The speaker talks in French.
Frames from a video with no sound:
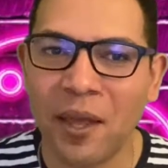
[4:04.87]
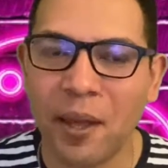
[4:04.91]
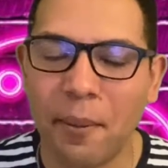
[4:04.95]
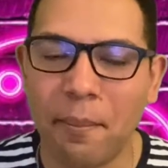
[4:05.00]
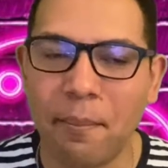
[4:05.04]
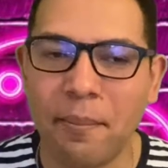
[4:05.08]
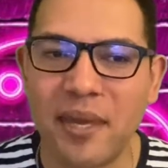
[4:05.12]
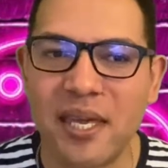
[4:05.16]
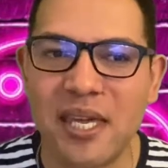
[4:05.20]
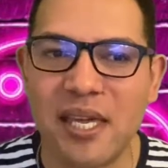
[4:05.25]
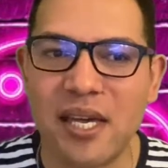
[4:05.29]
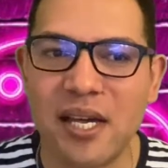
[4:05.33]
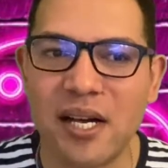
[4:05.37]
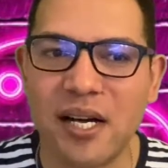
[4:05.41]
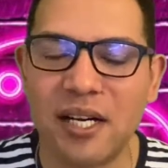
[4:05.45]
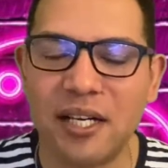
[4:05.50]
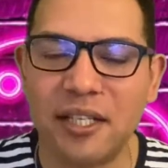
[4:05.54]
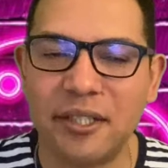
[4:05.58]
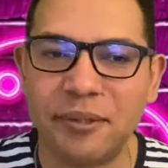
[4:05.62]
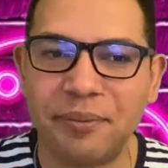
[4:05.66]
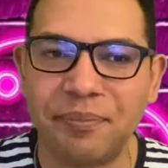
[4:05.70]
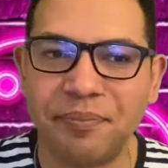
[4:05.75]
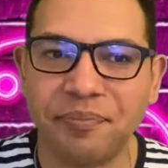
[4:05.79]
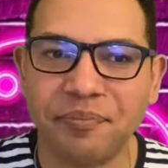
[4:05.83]
Mais
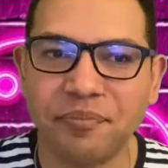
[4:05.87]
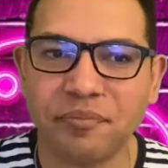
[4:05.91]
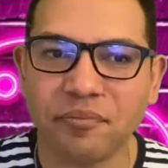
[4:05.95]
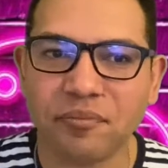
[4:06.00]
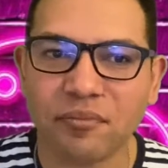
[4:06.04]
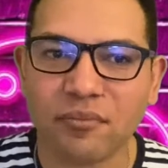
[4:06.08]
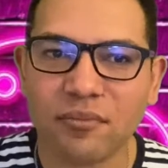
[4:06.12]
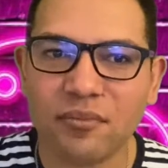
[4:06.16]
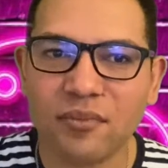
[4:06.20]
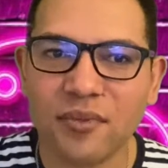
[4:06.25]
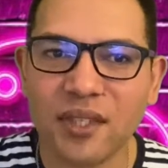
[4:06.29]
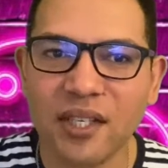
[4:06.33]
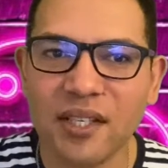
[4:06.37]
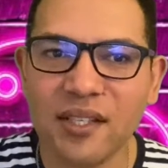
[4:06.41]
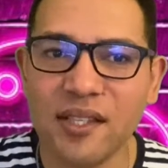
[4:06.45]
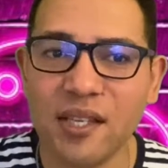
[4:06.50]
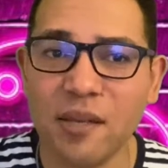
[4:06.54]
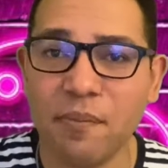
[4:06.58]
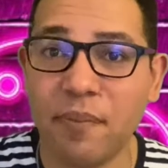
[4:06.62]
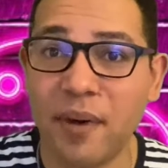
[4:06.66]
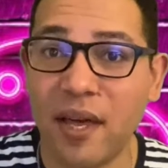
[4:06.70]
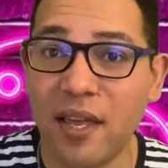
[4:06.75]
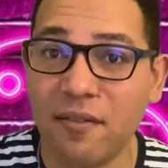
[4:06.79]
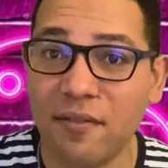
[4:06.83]
euh,
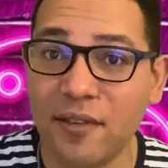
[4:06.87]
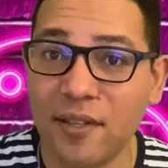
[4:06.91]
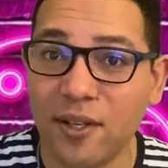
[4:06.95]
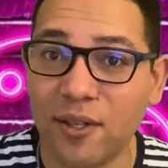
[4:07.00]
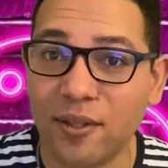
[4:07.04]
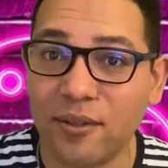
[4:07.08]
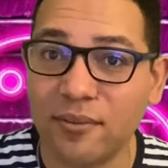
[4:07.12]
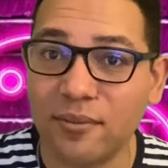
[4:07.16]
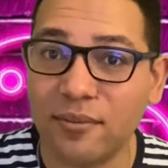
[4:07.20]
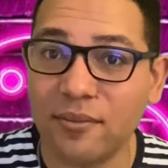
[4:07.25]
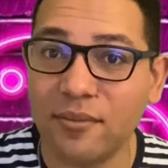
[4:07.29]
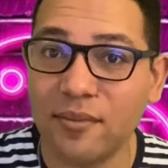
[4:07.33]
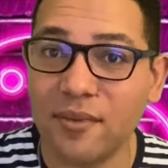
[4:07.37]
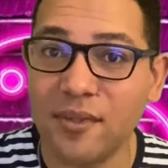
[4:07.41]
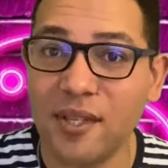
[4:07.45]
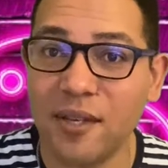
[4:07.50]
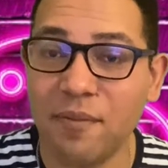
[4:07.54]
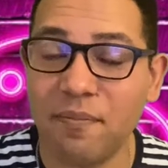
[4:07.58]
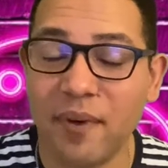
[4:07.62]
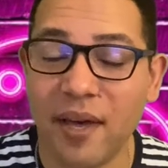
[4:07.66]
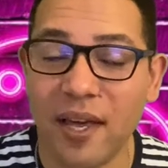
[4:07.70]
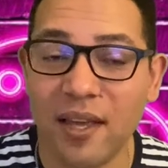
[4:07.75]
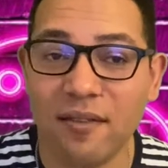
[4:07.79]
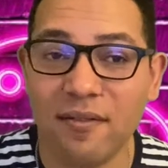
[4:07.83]
c'est pas évident. C'est
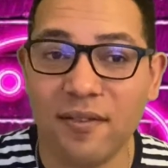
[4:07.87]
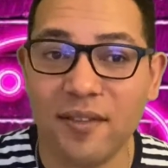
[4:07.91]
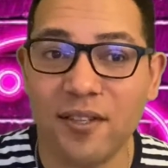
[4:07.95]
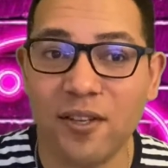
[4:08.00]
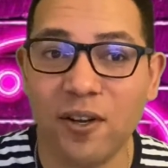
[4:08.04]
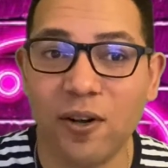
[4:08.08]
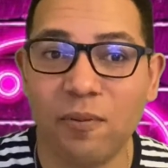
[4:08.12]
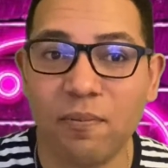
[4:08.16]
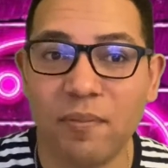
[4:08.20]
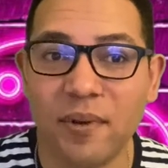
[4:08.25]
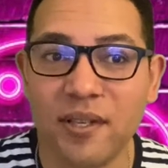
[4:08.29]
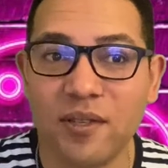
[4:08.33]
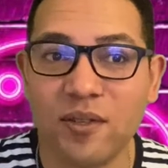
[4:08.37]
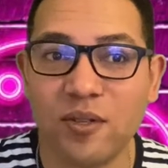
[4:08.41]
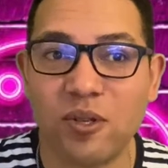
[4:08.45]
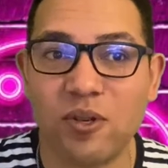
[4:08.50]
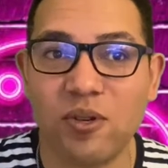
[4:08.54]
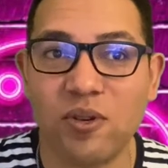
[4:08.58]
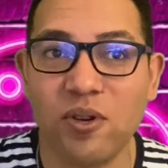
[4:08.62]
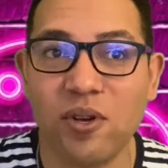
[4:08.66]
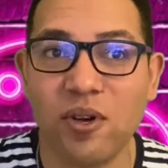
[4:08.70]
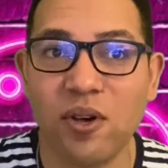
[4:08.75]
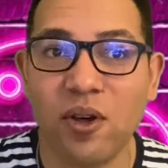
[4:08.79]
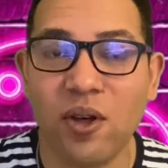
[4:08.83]
pas évident parce
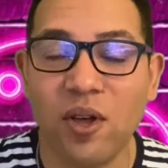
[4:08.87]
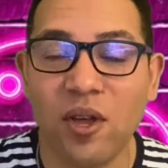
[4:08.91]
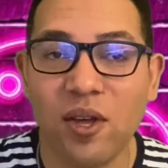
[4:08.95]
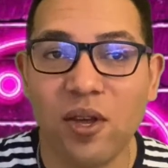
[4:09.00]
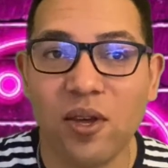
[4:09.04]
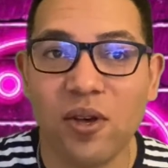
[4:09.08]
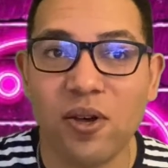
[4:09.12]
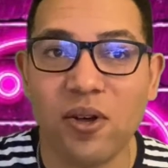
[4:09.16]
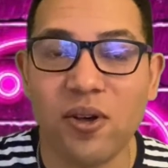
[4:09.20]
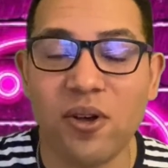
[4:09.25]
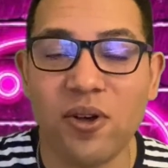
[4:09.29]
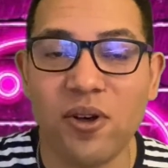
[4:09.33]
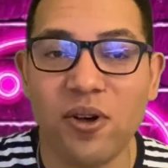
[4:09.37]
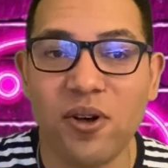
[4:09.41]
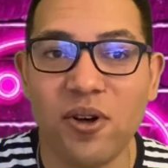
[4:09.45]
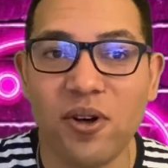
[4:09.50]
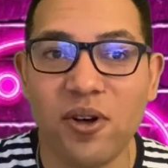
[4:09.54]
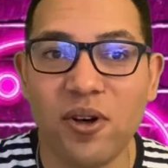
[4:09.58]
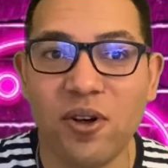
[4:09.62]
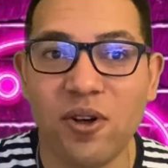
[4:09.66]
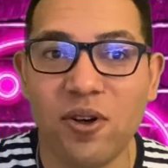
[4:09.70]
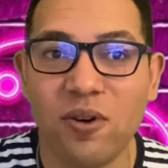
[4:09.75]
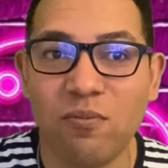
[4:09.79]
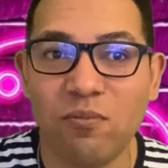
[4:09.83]
que
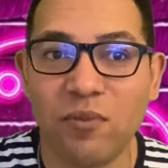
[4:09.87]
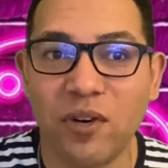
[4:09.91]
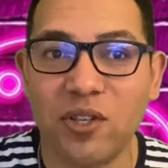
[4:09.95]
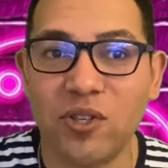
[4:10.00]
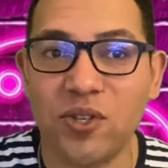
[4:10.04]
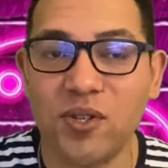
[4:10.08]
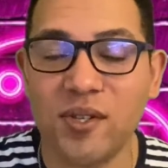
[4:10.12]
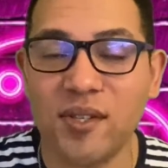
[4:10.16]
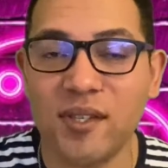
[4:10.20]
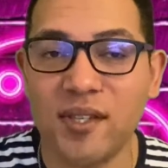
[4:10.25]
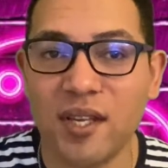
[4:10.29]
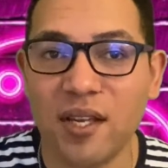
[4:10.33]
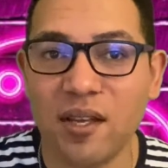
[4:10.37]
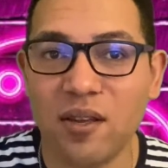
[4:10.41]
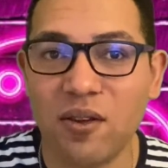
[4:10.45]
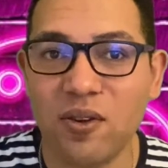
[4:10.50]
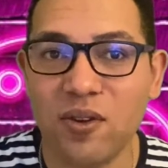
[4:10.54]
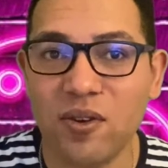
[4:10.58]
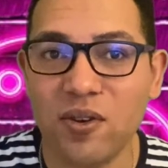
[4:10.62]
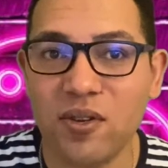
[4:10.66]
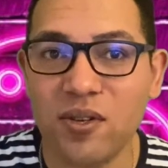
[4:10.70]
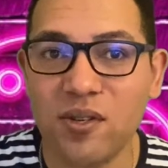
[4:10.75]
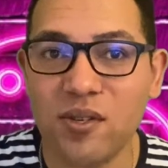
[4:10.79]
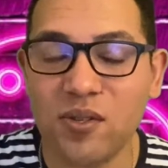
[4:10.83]
euh, moi je sais
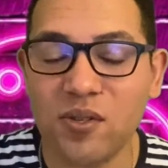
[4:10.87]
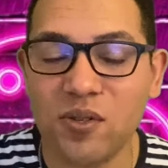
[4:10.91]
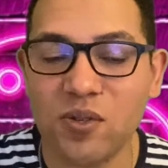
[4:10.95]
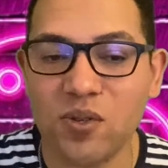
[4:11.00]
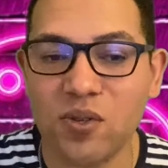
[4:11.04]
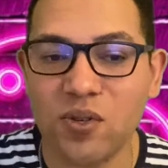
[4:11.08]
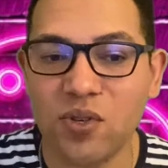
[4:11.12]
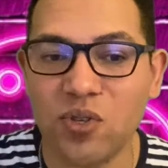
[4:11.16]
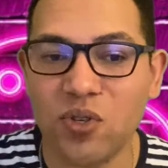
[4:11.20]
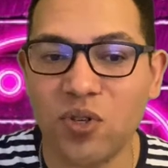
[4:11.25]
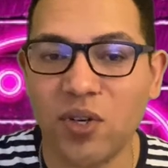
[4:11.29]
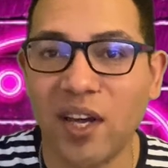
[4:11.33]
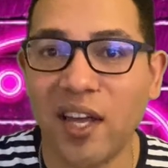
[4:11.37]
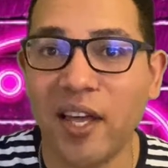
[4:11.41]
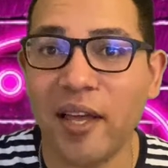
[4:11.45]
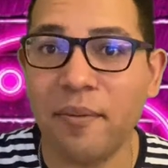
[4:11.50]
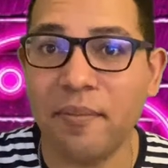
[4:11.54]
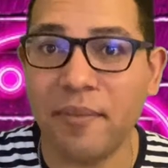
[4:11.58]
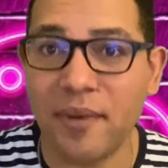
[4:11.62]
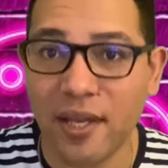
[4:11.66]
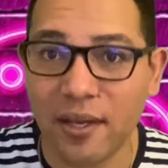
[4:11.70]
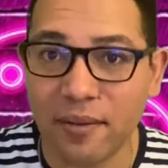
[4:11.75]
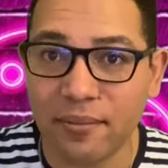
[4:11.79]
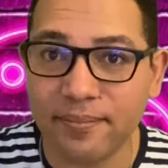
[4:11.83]
que ce que j'aurais
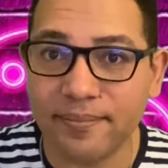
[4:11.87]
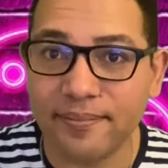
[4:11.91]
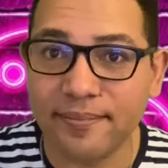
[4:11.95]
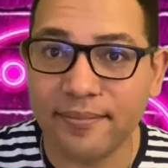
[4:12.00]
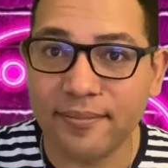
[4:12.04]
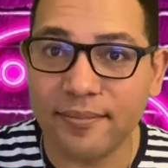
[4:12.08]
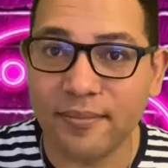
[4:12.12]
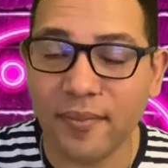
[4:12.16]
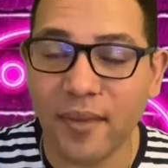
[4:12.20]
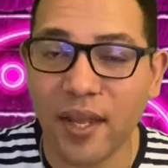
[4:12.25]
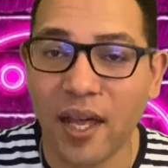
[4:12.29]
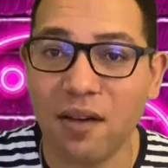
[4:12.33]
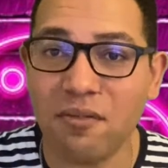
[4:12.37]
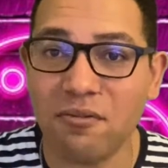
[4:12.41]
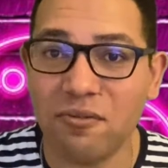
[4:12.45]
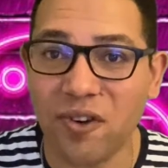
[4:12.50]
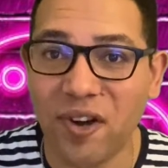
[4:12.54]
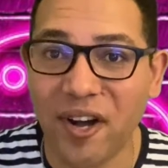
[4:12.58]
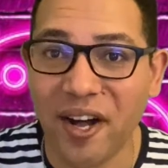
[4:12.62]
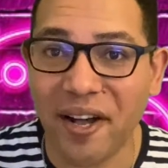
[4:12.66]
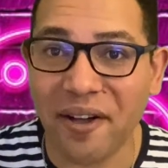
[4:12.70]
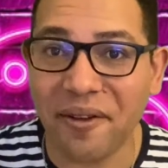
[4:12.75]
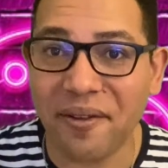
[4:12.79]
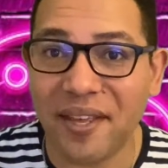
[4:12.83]
aimé
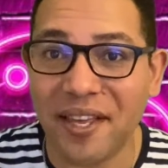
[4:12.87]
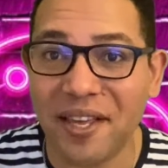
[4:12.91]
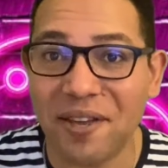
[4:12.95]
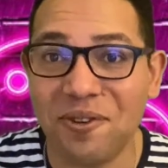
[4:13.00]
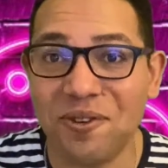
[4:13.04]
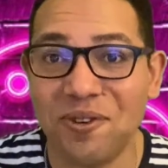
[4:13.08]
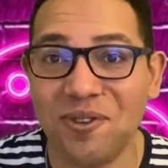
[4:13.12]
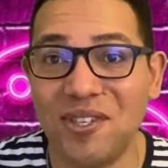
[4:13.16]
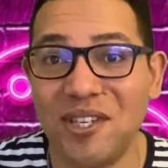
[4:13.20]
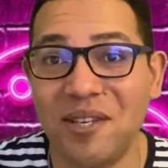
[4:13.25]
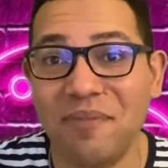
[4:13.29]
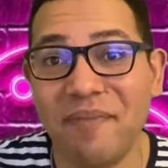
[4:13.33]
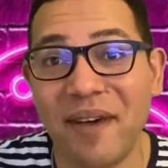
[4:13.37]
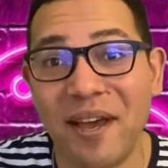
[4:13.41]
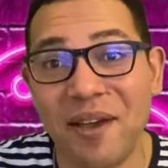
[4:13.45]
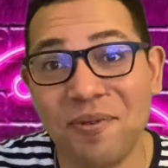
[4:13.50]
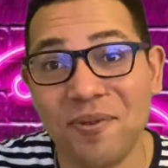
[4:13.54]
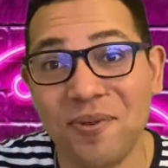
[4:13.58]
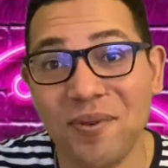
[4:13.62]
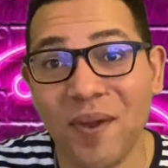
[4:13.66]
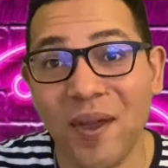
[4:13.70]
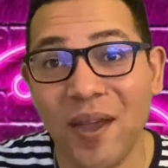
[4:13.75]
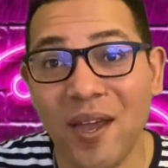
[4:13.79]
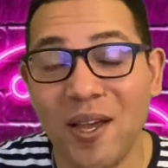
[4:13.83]
avoir et que j'ai pas
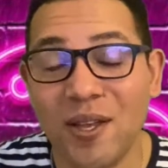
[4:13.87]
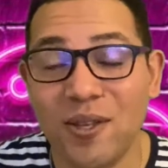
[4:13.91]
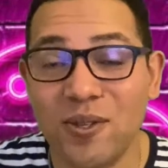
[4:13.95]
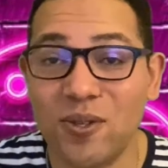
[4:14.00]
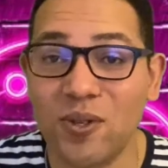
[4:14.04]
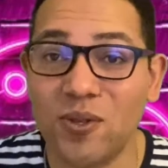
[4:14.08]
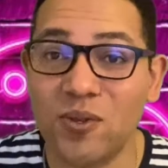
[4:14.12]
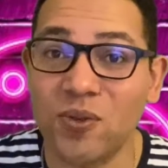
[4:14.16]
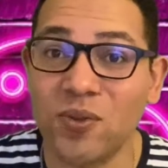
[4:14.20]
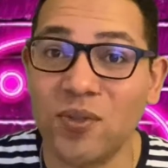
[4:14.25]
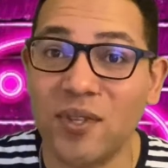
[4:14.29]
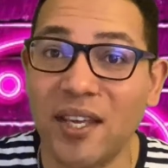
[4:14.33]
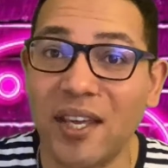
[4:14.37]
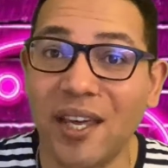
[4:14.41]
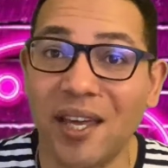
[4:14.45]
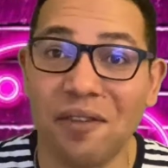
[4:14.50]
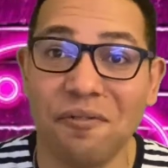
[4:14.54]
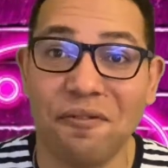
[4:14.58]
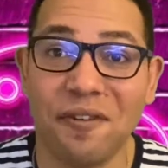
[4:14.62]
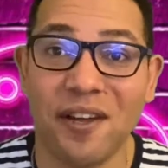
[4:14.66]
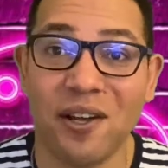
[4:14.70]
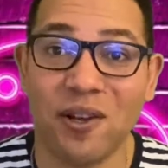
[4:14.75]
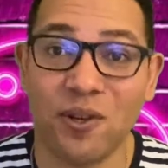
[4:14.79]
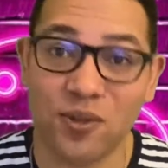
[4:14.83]
eu, ce sont des
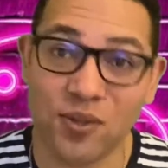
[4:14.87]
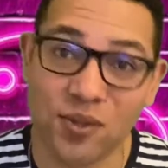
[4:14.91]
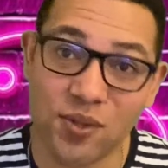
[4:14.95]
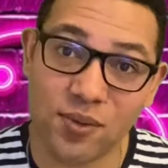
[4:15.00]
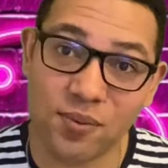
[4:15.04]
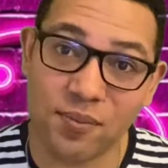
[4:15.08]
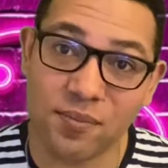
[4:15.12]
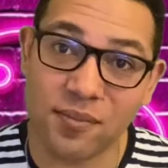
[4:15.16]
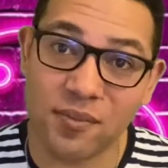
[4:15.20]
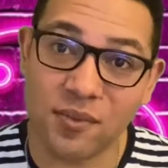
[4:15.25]
références.